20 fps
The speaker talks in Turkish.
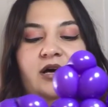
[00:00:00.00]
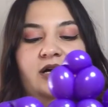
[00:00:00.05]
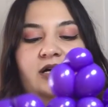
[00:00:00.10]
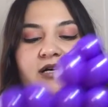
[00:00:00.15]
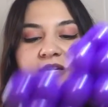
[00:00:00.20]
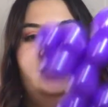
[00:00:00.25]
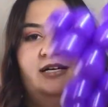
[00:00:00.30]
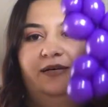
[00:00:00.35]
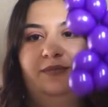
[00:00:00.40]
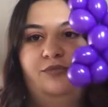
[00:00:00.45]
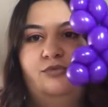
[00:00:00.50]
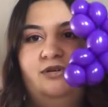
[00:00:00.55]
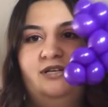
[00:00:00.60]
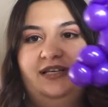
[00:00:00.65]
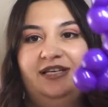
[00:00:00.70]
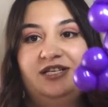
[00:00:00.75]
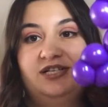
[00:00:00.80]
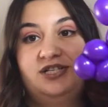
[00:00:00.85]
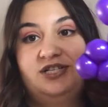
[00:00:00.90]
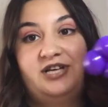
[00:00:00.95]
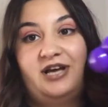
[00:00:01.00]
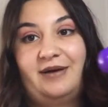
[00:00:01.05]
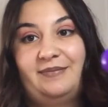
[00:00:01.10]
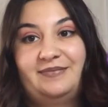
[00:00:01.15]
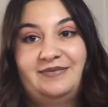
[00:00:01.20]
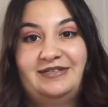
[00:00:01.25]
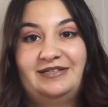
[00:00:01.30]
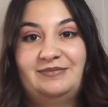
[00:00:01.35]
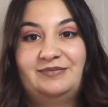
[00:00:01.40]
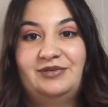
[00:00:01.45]
Ee, bu ikinci
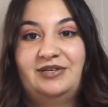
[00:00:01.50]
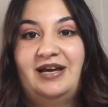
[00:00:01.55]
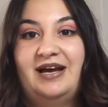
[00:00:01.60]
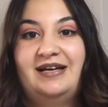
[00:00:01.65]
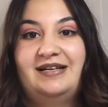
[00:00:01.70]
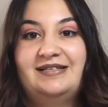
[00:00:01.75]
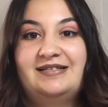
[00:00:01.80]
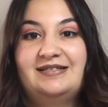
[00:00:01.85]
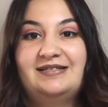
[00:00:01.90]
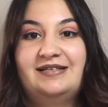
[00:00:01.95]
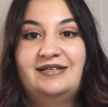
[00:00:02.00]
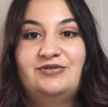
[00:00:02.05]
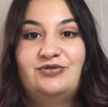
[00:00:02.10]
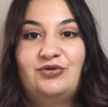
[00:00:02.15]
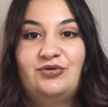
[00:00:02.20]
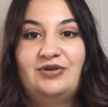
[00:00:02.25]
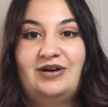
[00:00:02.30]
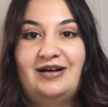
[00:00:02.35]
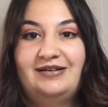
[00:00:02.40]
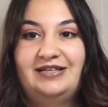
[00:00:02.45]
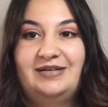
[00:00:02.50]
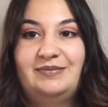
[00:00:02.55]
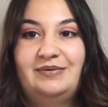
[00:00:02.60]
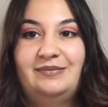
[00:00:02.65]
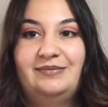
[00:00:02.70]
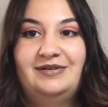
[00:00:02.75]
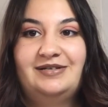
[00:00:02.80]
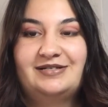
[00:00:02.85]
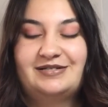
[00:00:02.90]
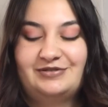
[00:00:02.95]
yaptığım. Yani siz de çok rahat
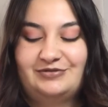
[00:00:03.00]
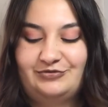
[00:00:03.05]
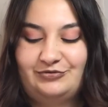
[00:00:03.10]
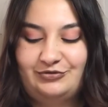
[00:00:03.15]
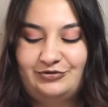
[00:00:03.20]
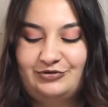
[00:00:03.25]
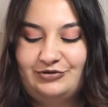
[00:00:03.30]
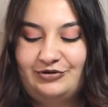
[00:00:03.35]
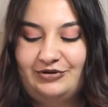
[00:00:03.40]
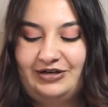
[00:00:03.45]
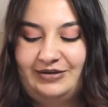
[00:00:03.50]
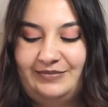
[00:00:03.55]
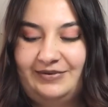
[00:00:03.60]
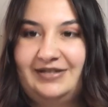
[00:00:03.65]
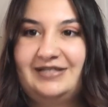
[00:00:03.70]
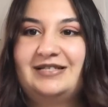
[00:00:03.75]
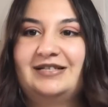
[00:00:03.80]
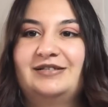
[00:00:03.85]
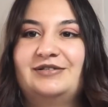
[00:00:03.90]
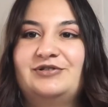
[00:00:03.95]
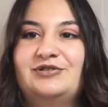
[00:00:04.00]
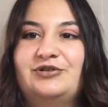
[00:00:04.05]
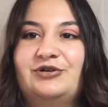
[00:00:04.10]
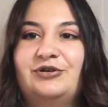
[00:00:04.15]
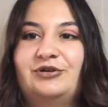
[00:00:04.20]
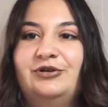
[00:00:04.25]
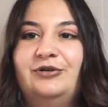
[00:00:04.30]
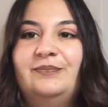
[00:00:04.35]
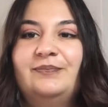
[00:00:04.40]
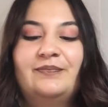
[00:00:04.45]
yapabilirsiniz. Onu söylemeye
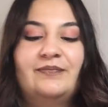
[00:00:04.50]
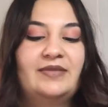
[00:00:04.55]
çalışıyorum.